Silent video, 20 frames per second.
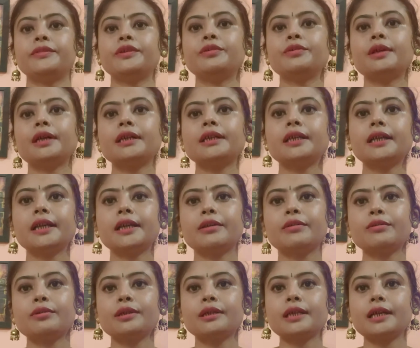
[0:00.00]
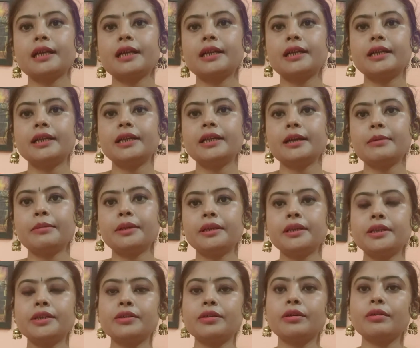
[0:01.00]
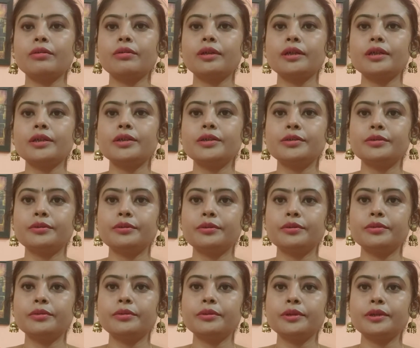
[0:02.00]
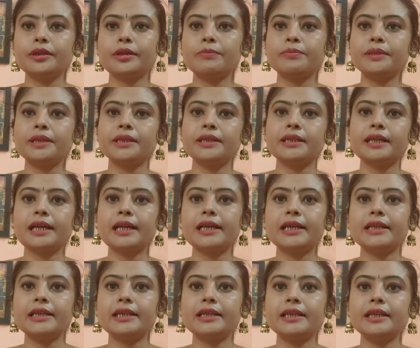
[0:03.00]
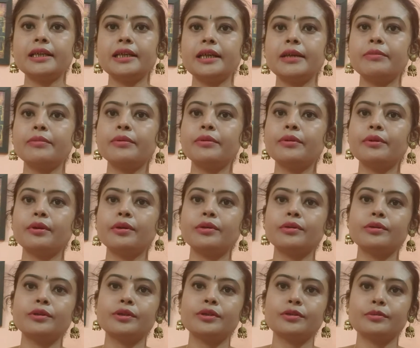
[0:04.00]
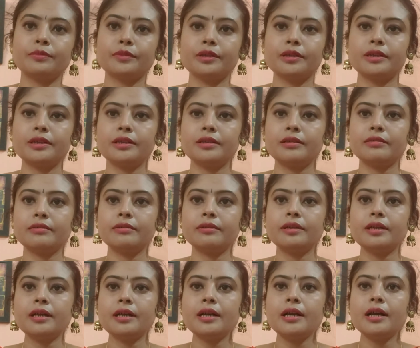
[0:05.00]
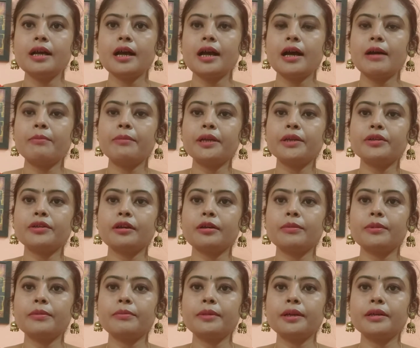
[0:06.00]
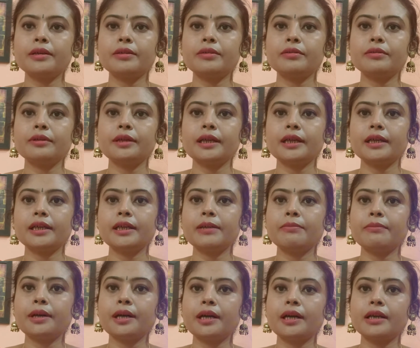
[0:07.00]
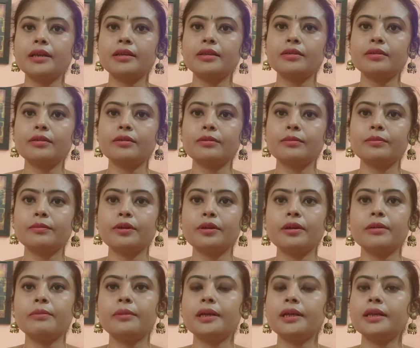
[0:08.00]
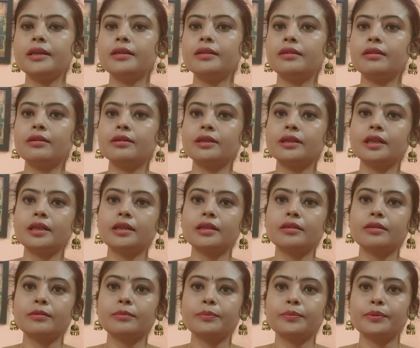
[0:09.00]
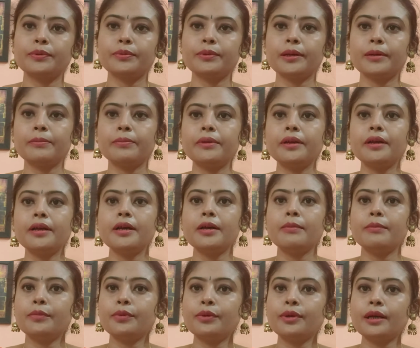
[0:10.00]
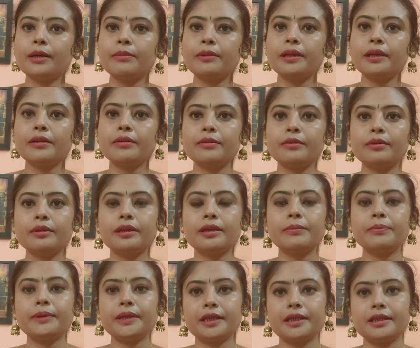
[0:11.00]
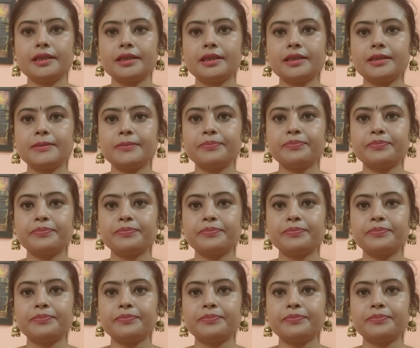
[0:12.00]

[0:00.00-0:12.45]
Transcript: দু হাজার একুশ সালটি আমাদের সকলের জন্য সবচেয়ে চ্যালেঞ্জিং এবং কঠোর সময় ছিল আমরা সবেমাত্র একটি মারাত্মক মহামারীর ধ্বংসাত্মক প্রভাব মোকাবিলা করতে পেরেছি